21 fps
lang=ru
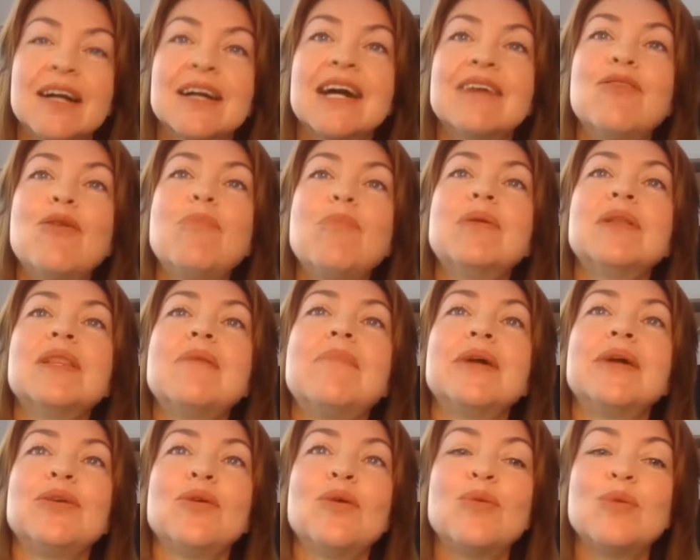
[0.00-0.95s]
Каково было
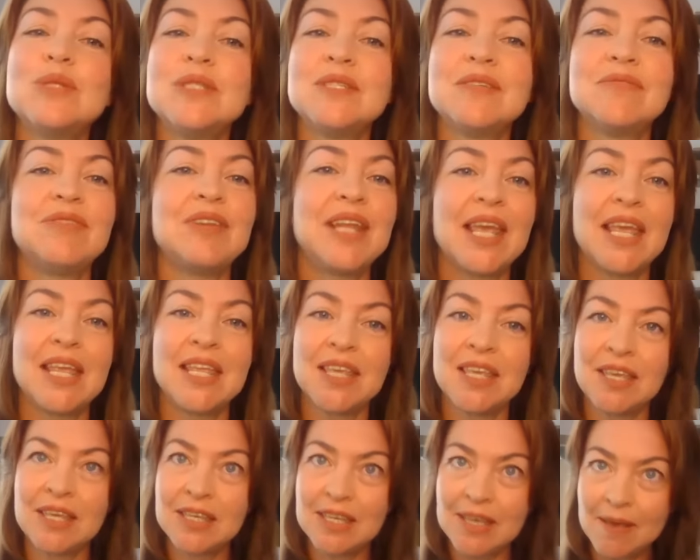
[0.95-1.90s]
мое
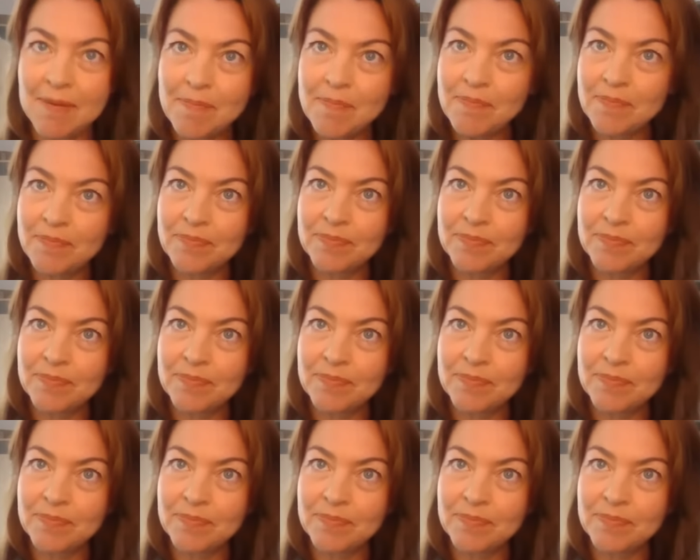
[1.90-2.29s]
удивление,